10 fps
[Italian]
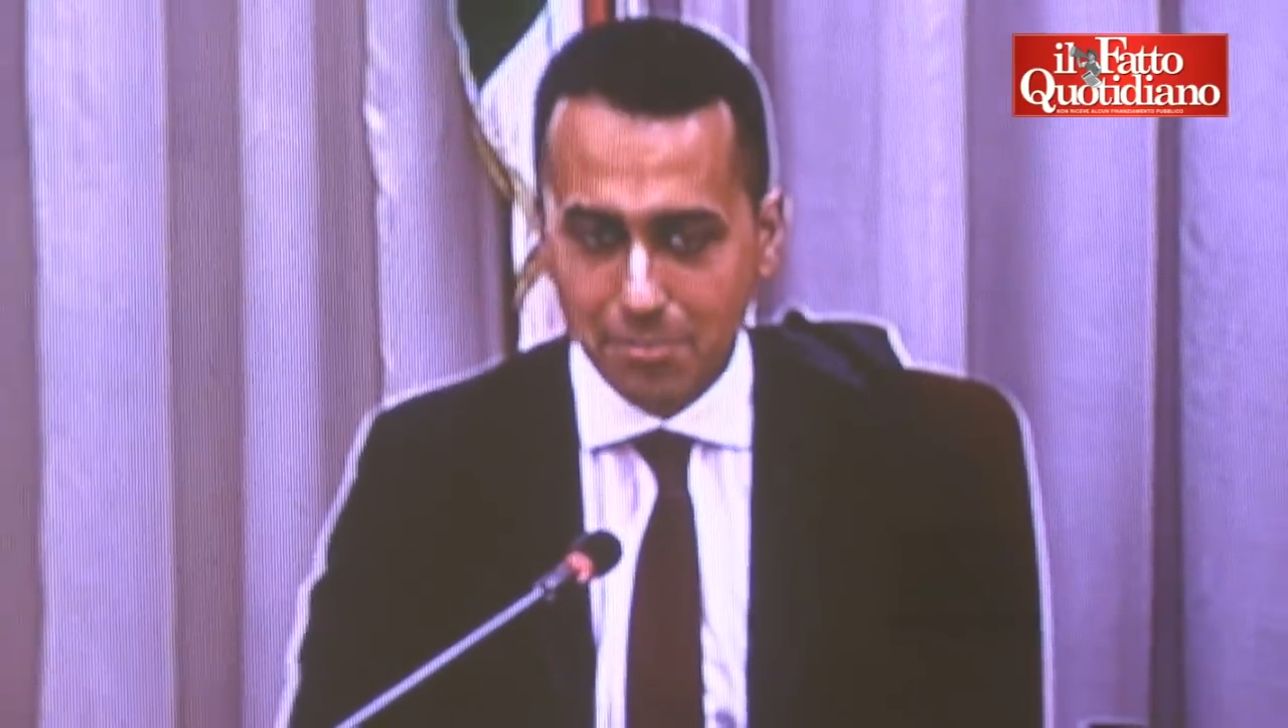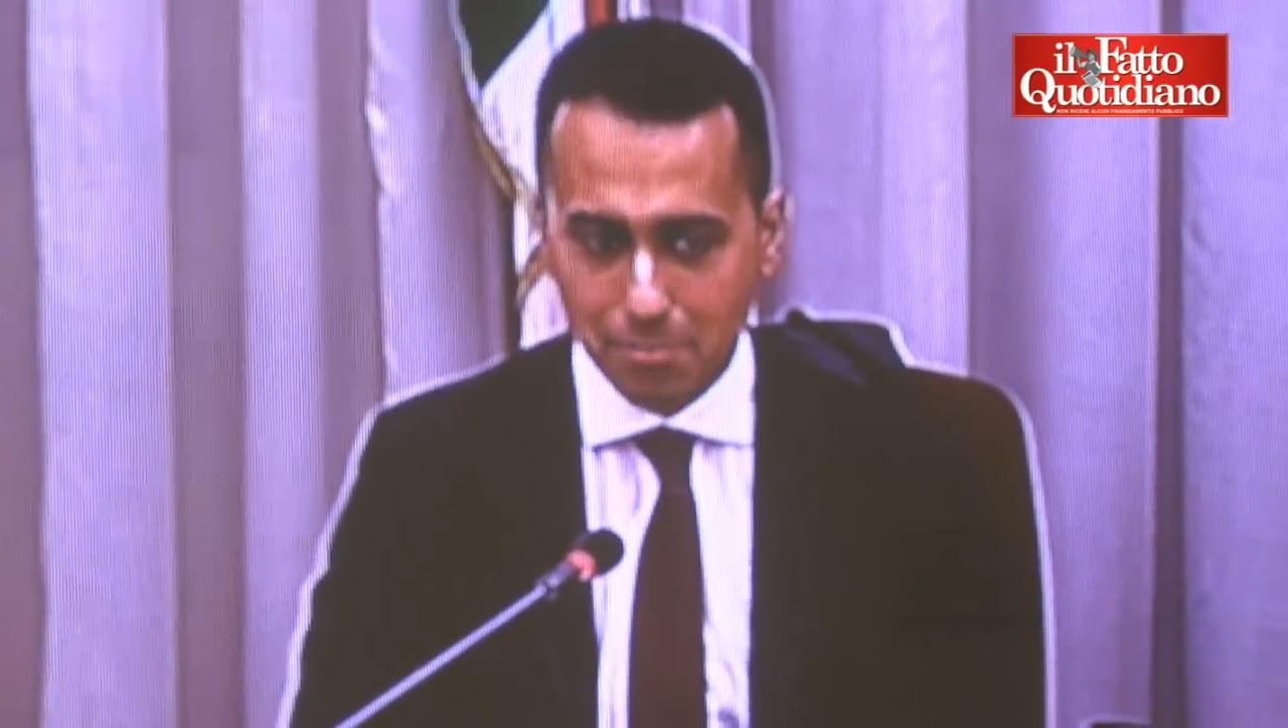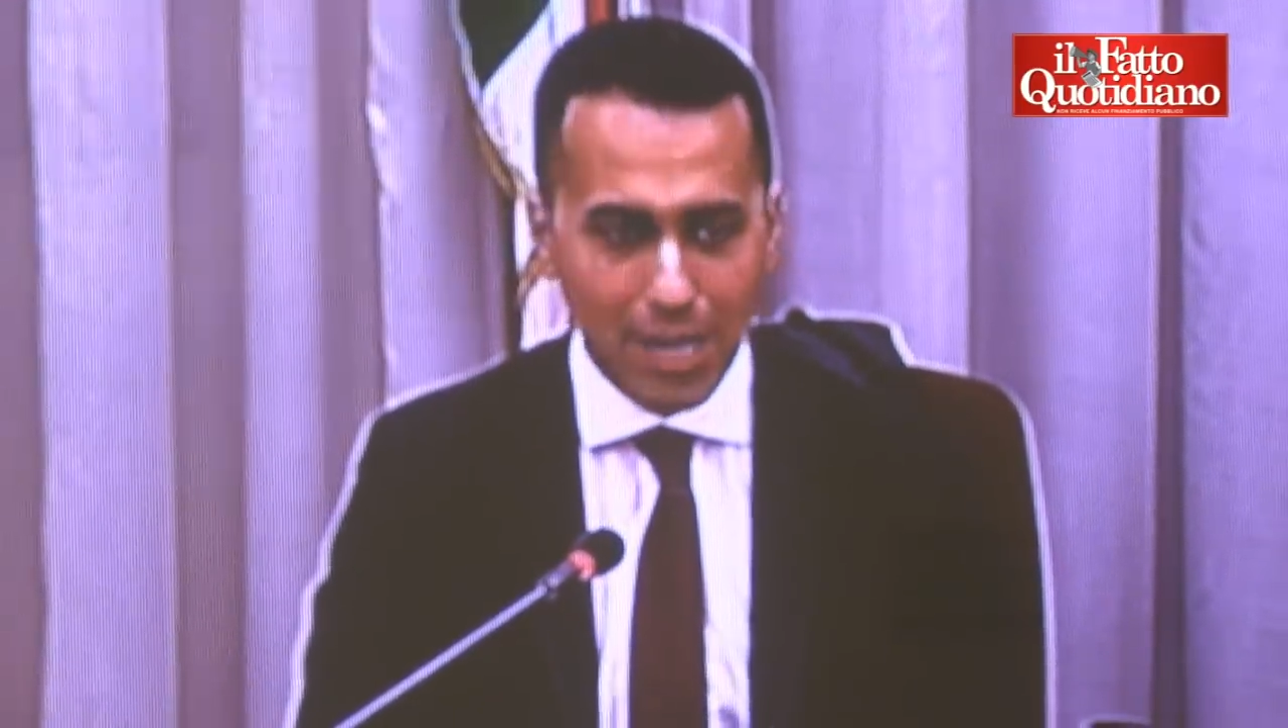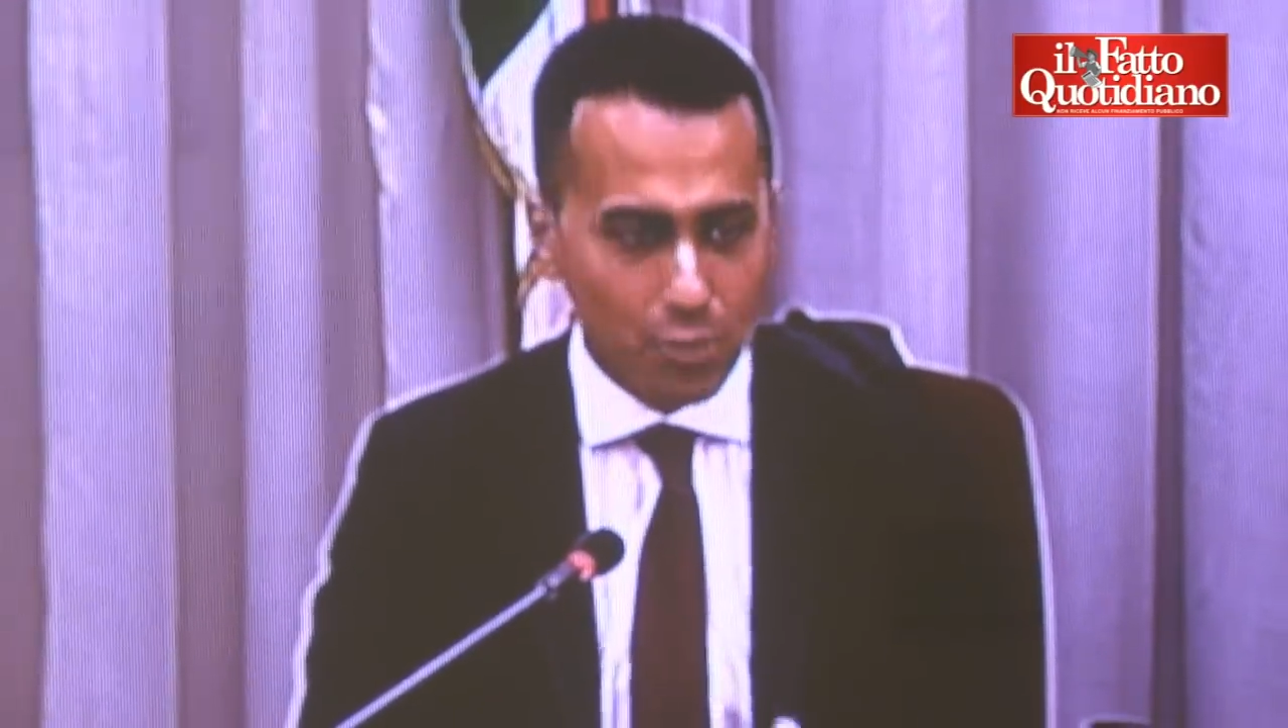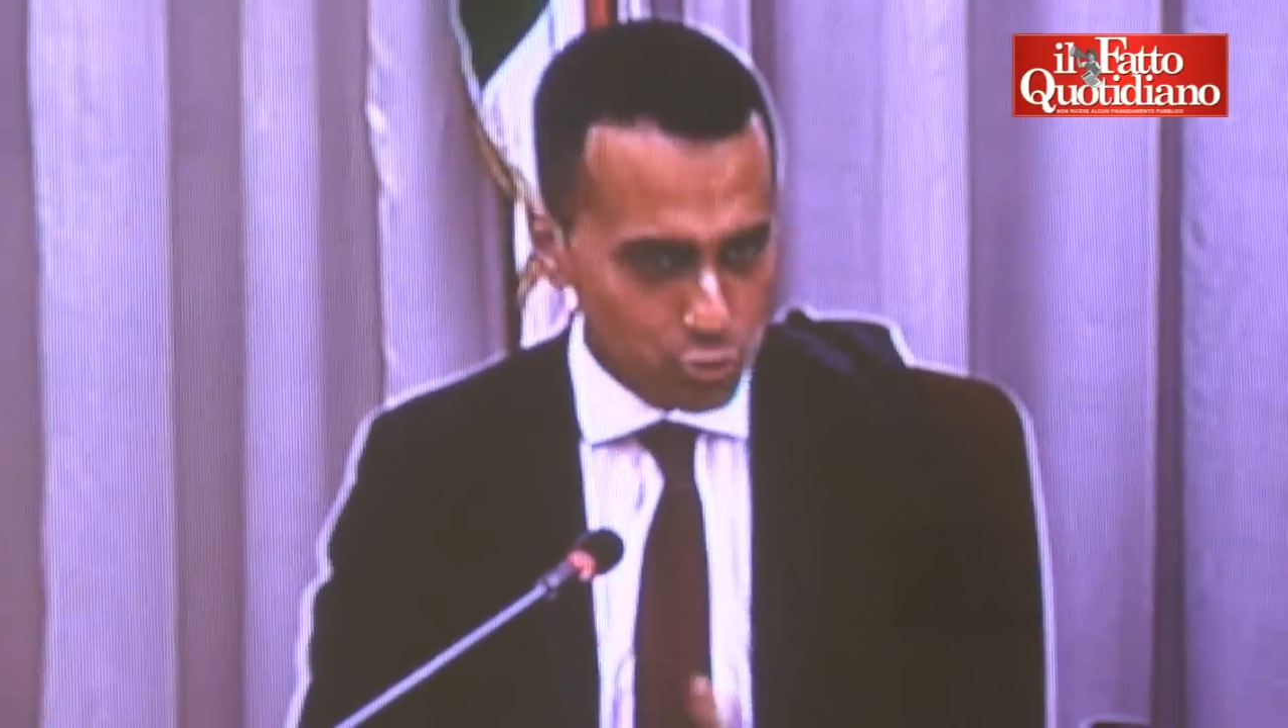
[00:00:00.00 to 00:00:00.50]

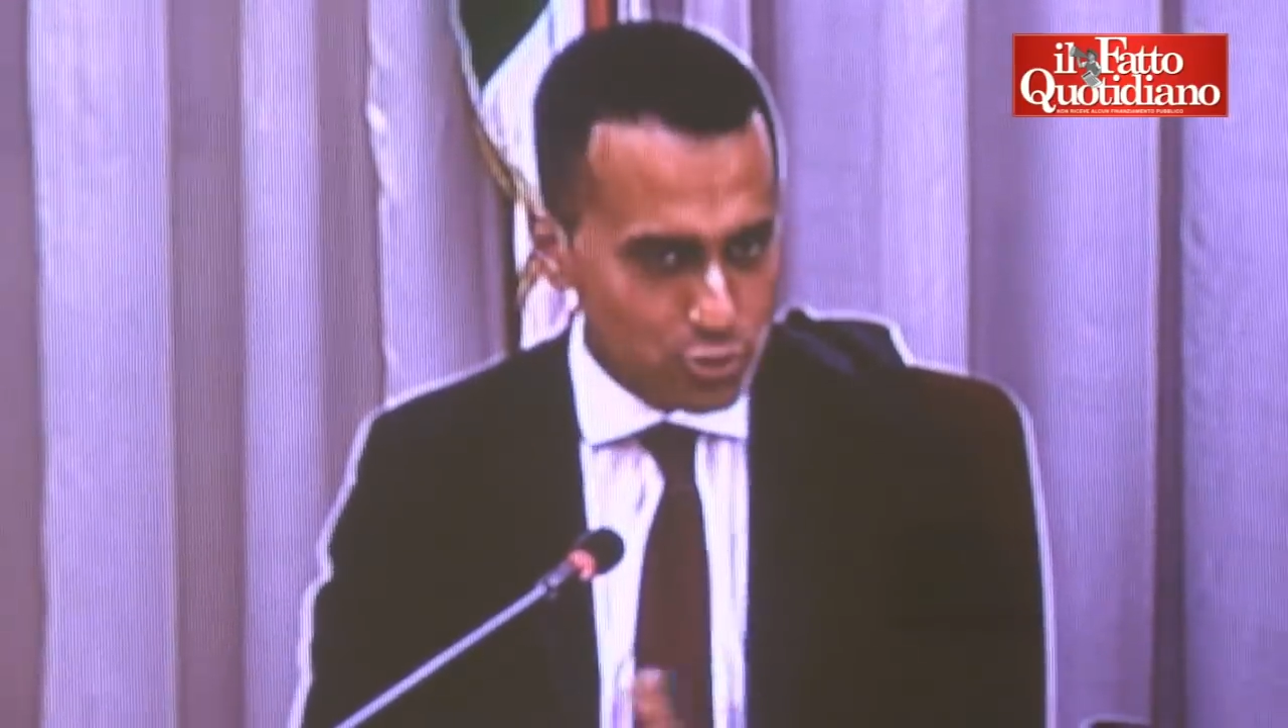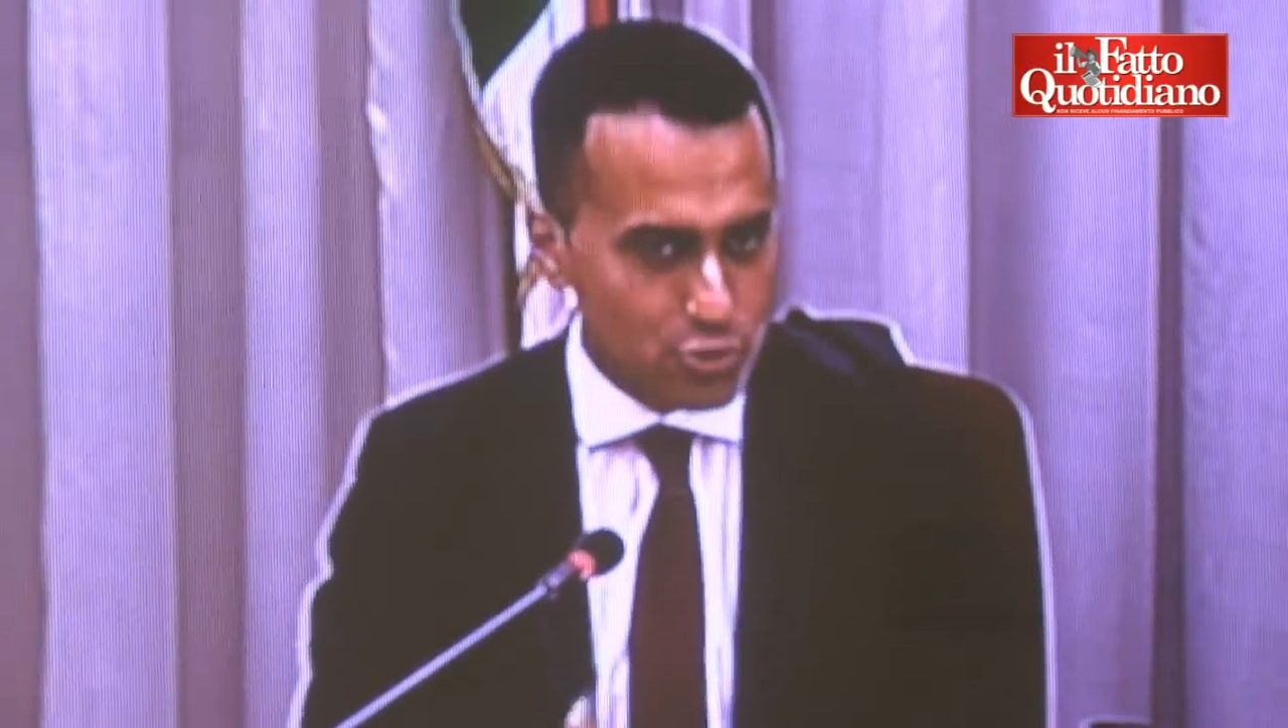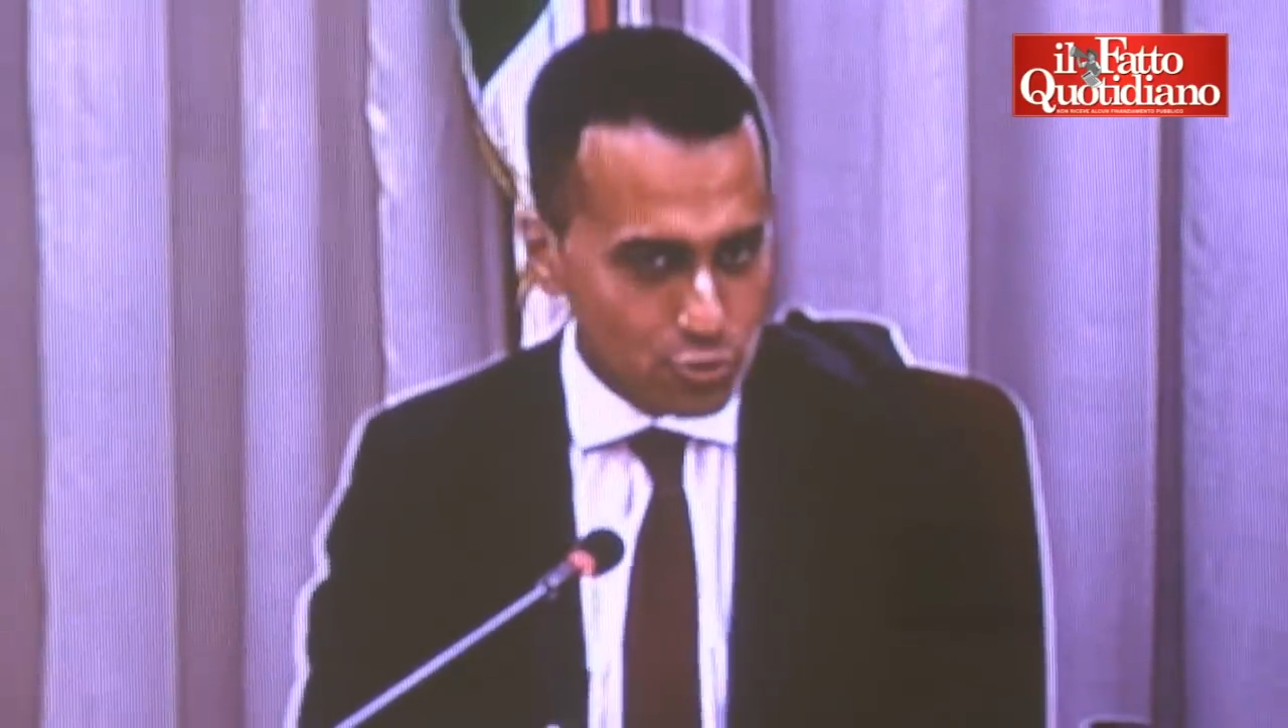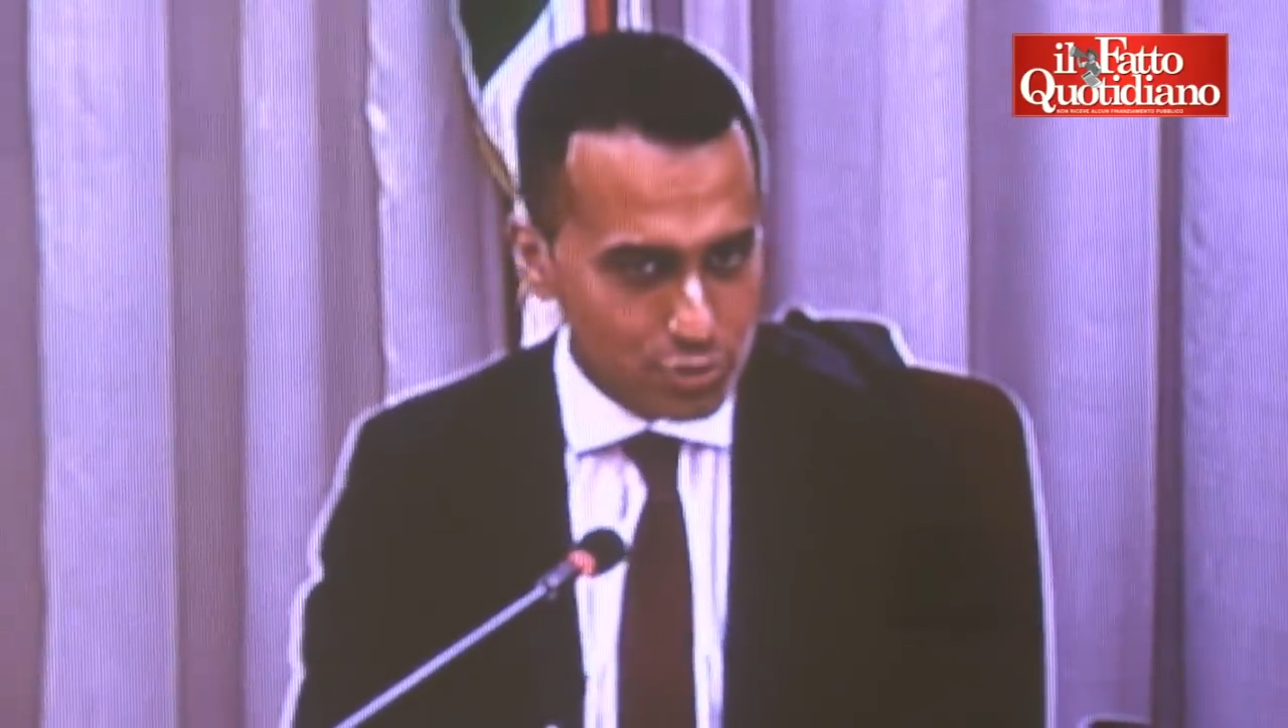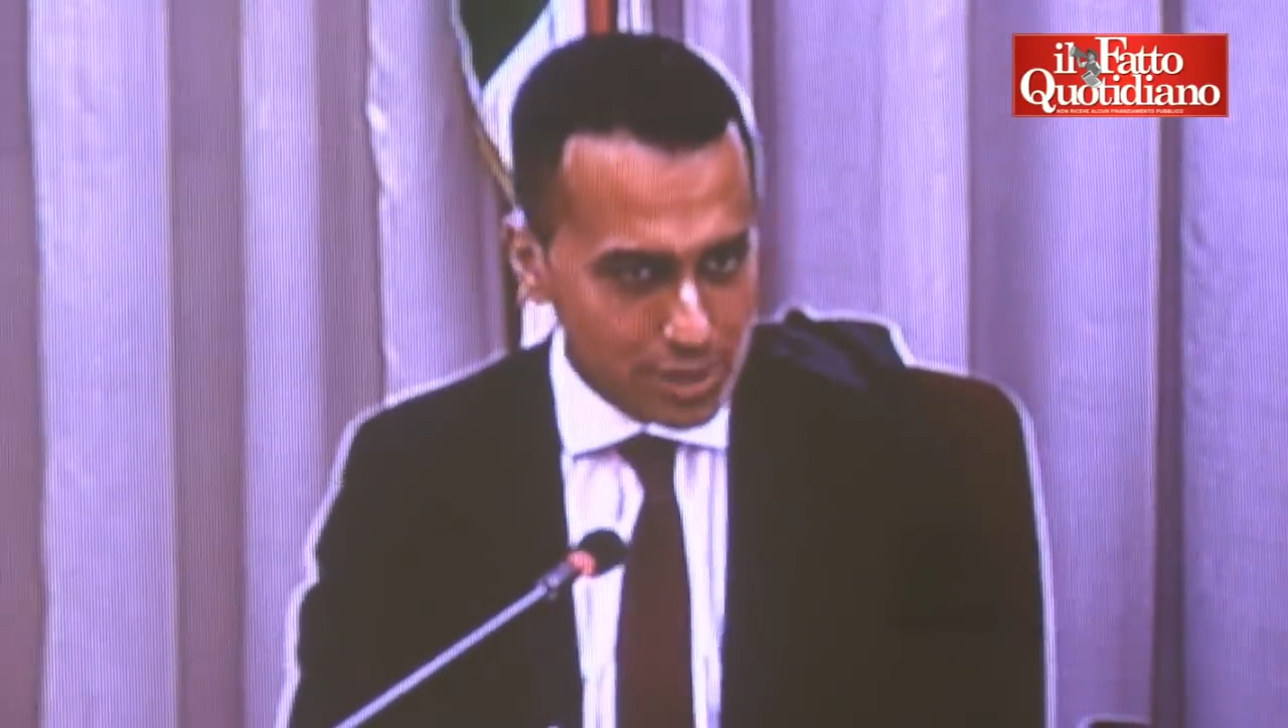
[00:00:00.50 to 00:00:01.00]
ma allo stesso